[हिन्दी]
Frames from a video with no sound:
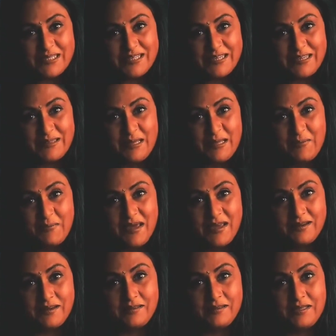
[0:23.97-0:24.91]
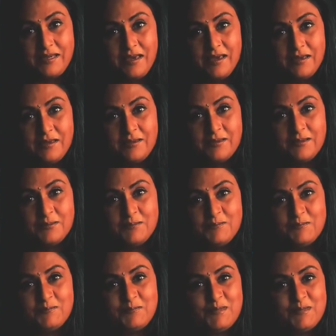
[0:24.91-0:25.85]
बेटे से कितना प्यार करती
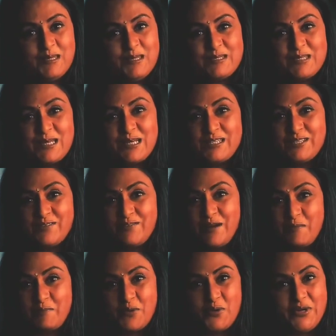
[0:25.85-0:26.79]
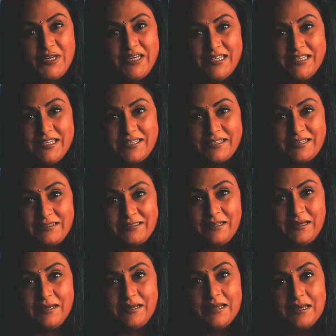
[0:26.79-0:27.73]
है इसका जवाब कोई नहीं दे
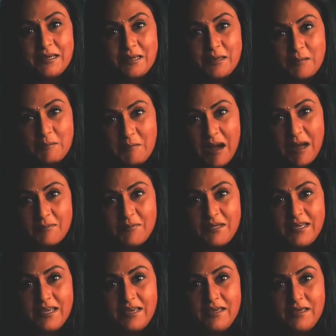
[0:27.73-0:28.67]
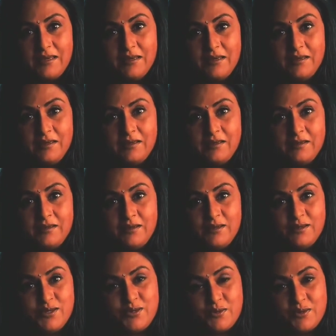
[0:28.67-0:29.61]
सकता माँ भी नहीं
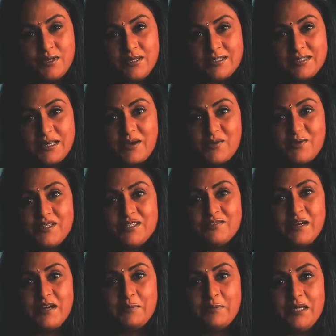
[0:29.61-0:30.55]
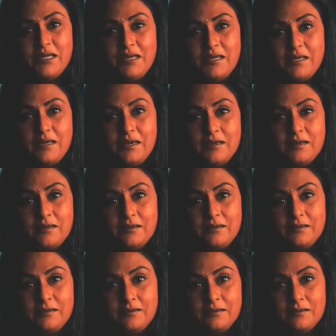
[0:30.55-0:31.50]
क्योंकि इसका कोई जवाब ही नहीं
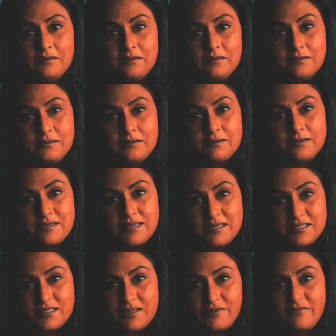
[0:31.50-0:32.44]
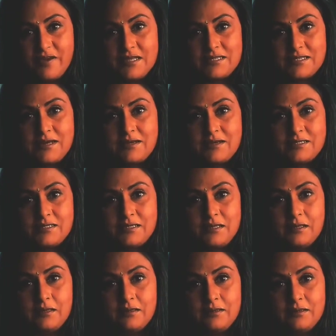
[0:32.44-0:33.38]
है ये सिर्फ
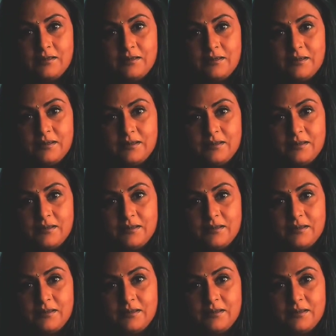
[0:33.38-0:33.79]
एहसास है